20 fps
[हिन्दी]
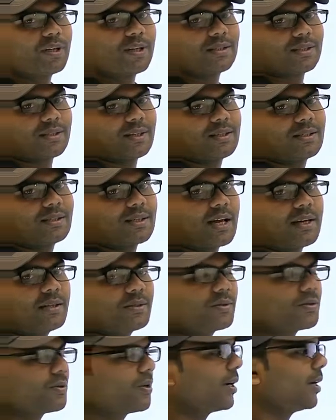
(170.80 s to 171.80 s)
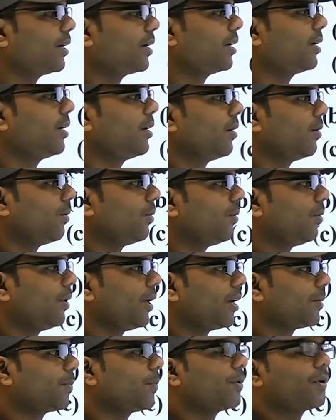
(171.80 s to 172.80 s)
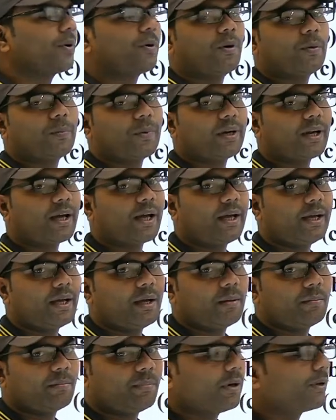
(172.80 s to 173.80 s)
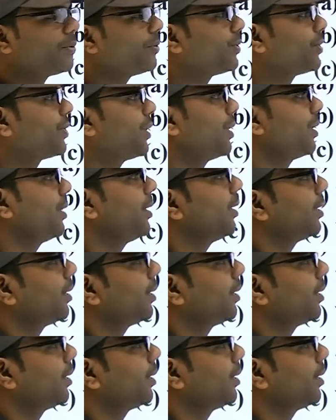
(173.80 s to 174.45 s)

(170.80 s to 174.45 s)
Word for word: संचालित जो है वो एयरपोर्ट कौन बना है पंडुचेरी